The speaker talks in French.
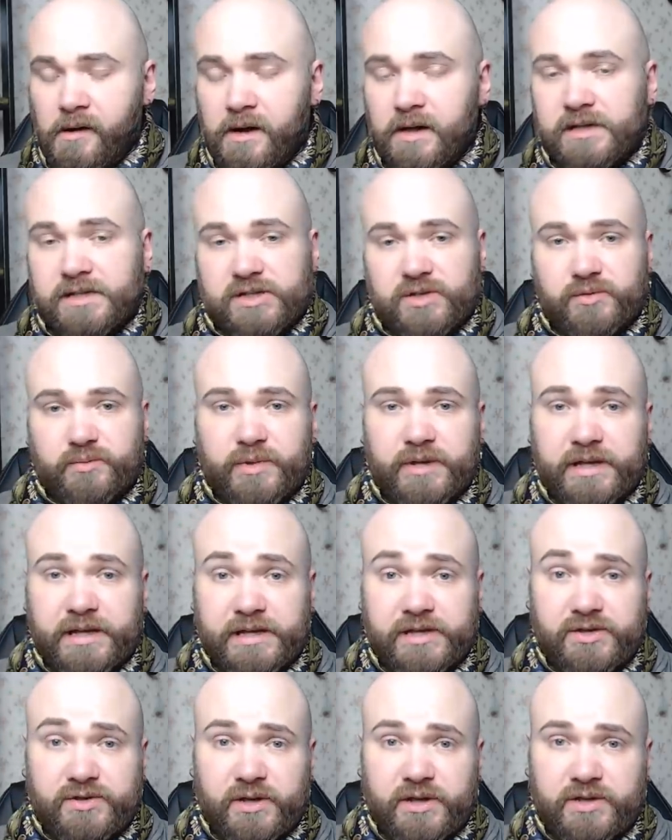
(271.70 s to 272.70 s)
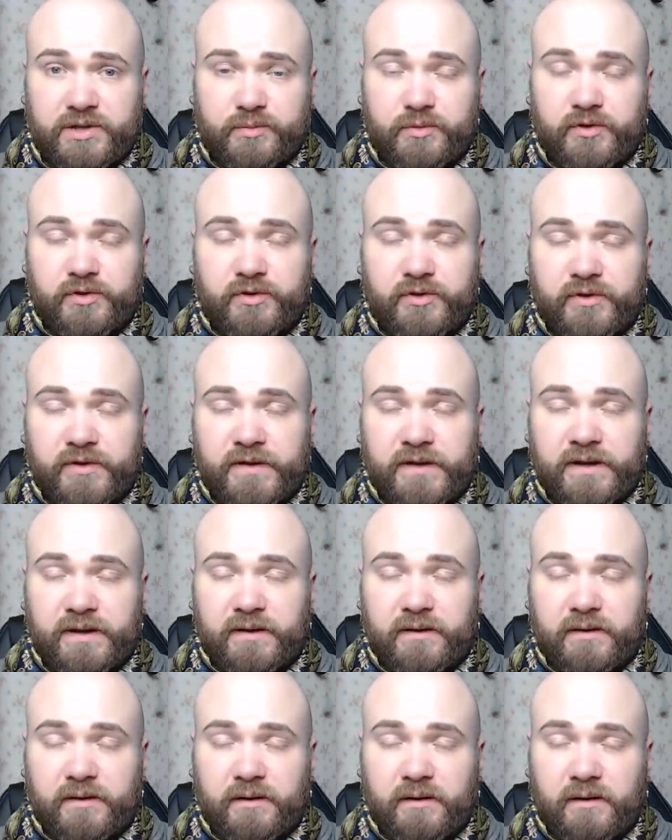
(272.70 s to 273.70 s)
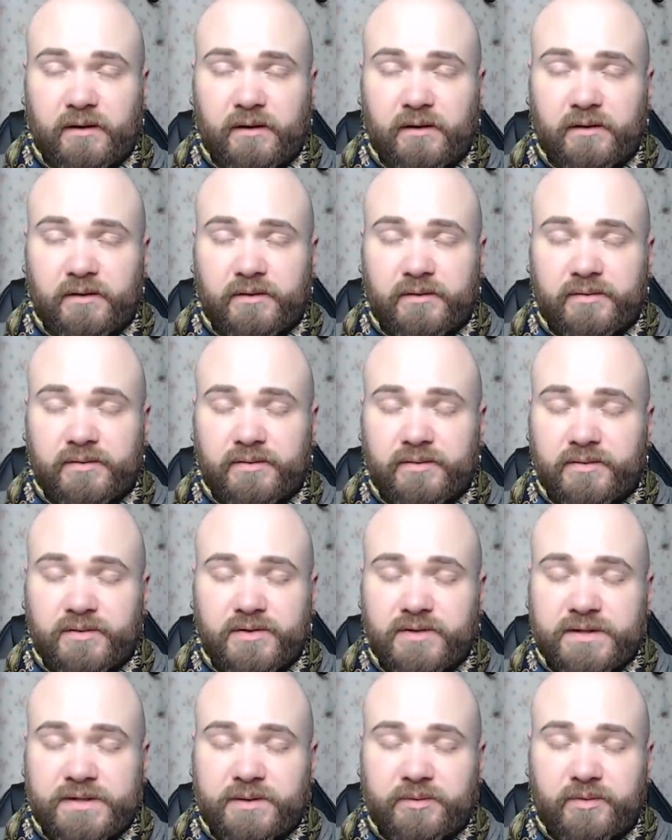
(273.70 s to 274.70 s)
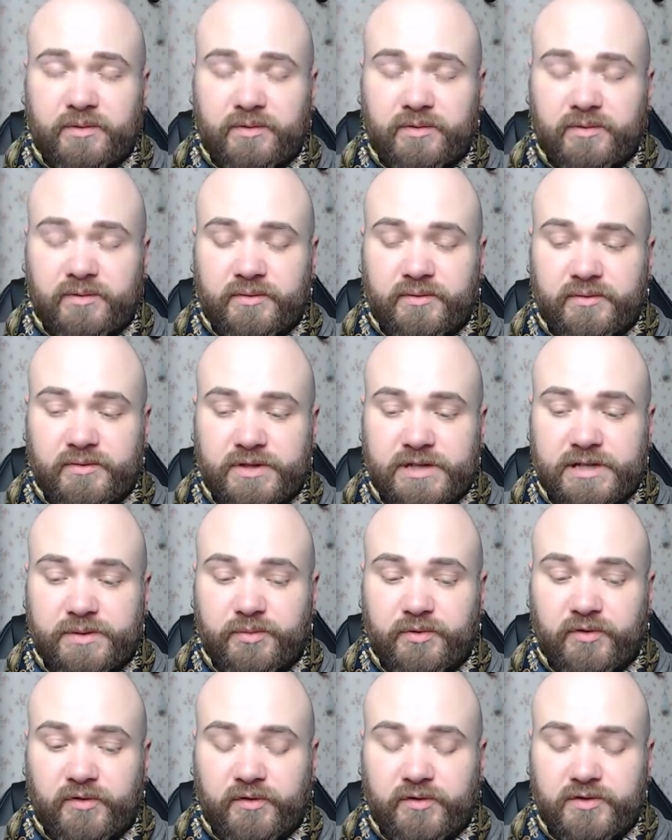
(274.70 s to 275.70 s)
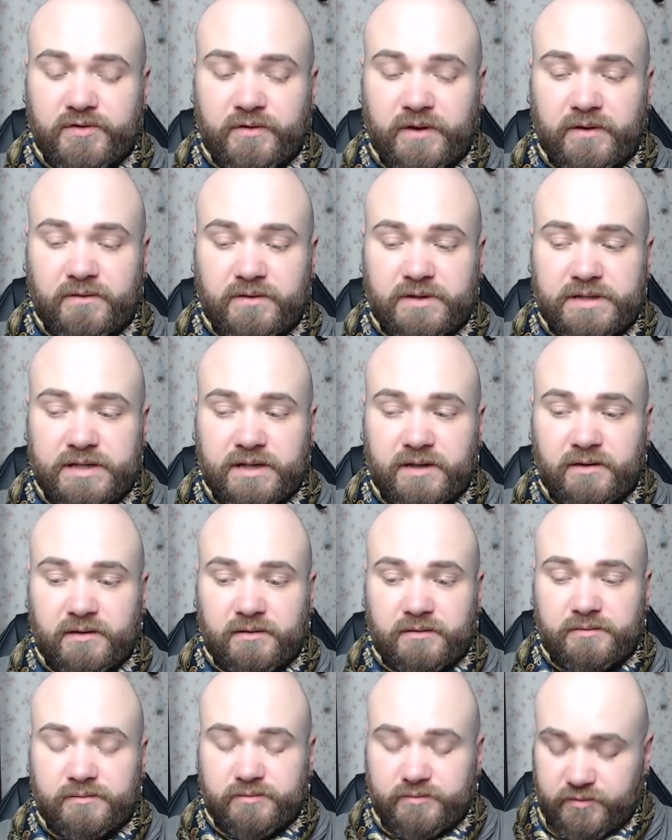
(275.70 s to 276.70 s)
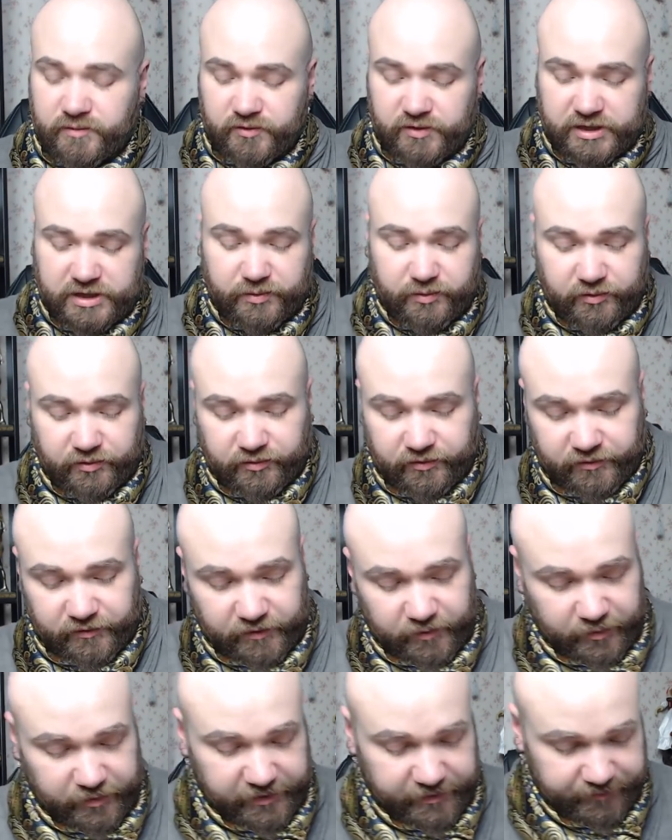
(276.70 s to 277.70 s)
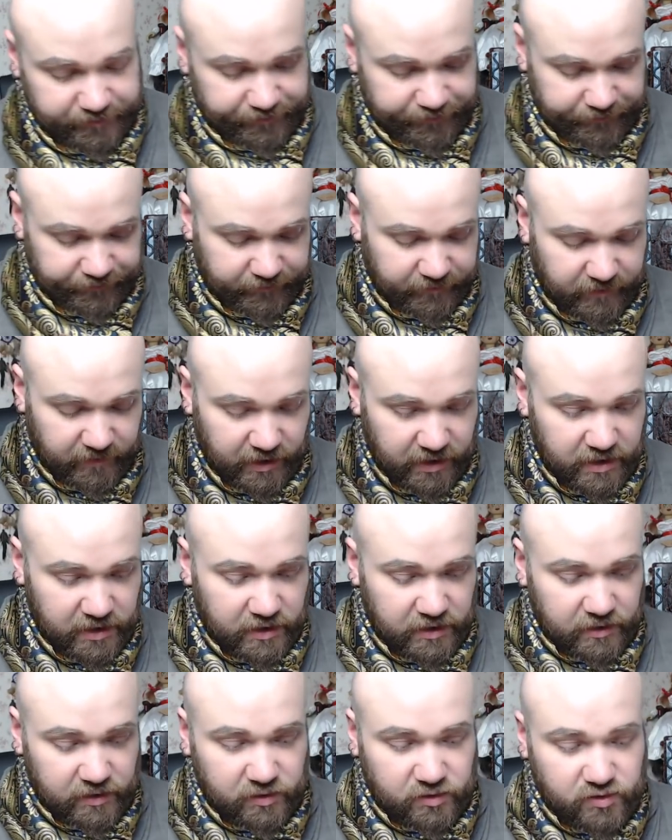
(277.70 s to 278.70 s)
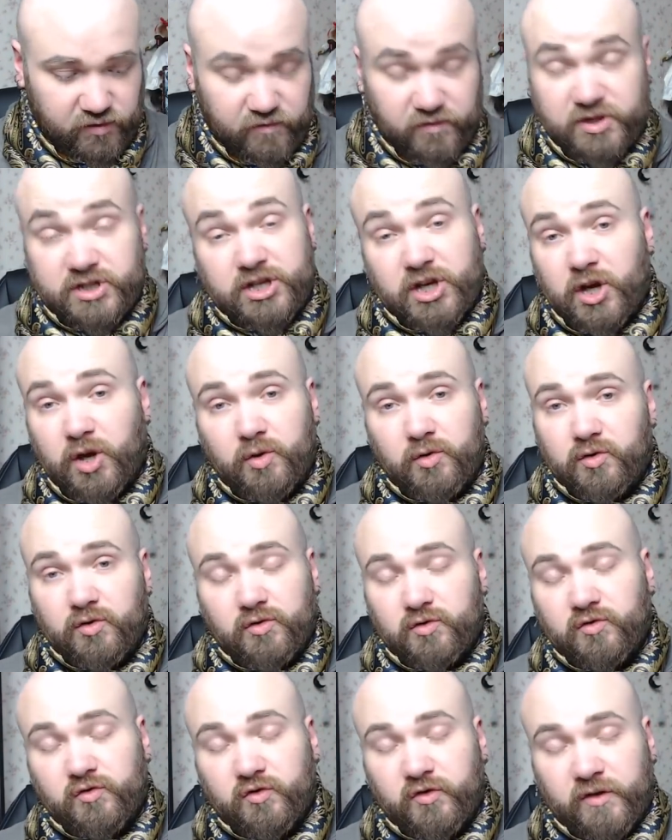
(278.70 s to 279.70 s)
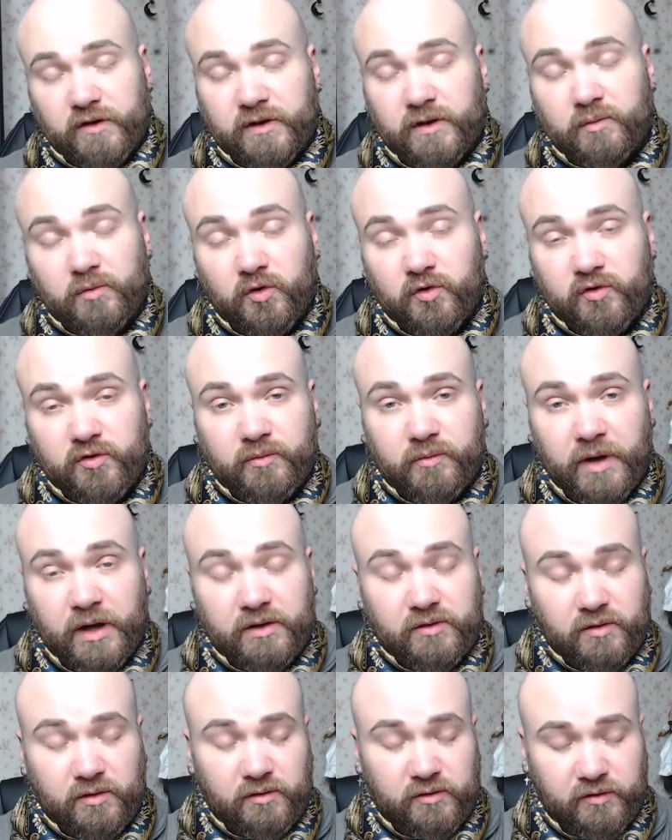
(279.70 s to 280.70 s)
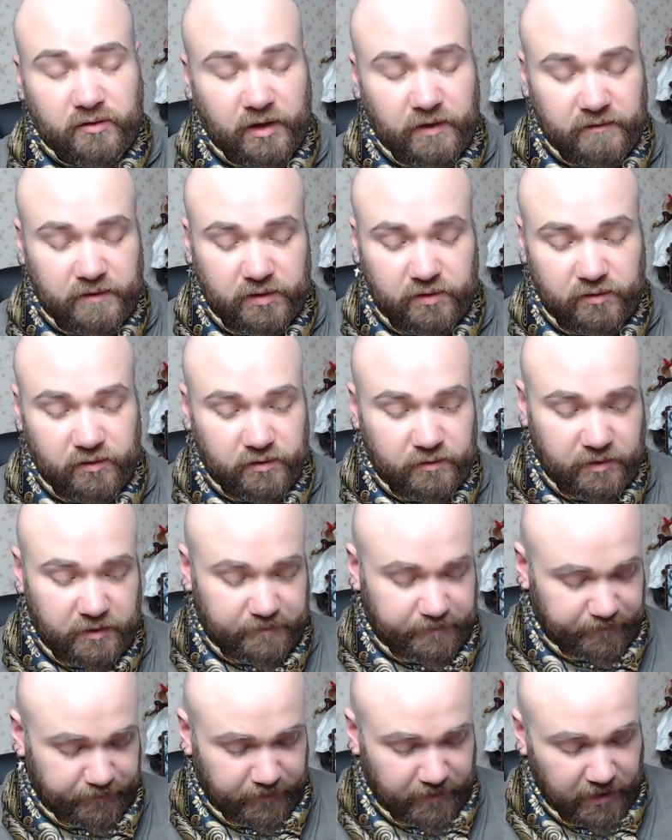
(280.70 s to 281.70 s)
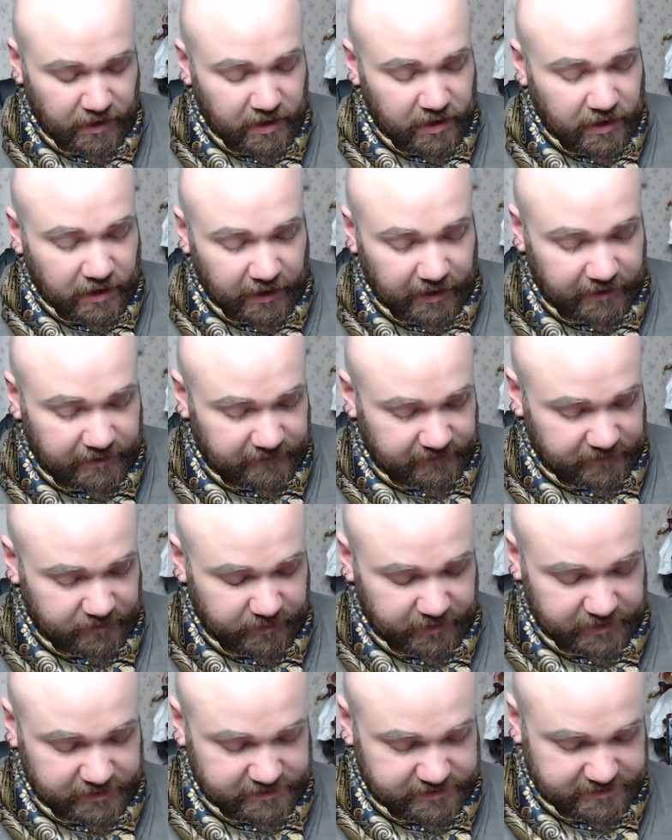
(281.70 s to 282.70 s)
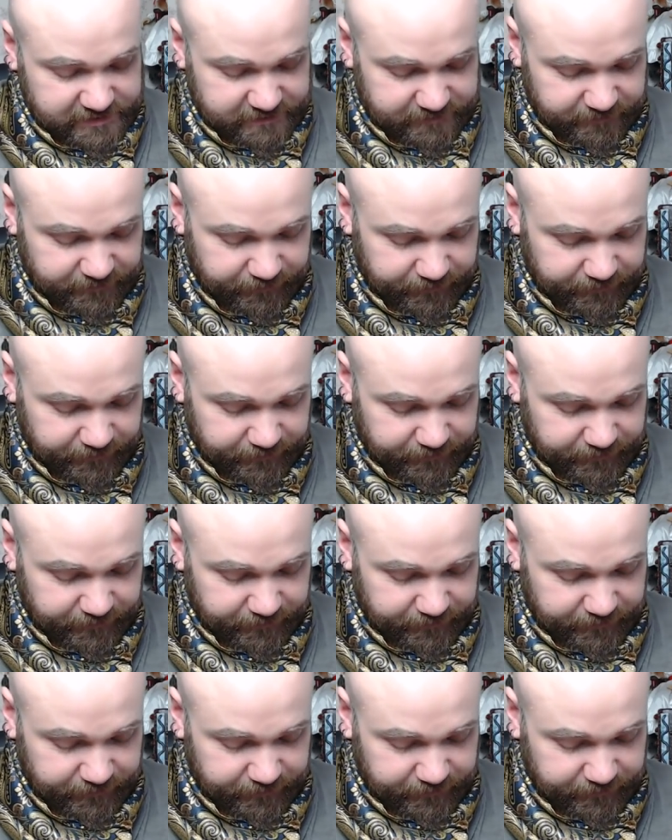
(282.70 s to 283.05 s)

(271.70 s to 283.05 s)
j'ai oublié, j'aurais dû me le noter. Ah, je sais plus. Je sais plus ce que je voulais vous dire. Non, je sais plus. Tant pis. Je vous le dirai euh, certainement demain dans, dans la vidéo de demain. Allez, c'est parti.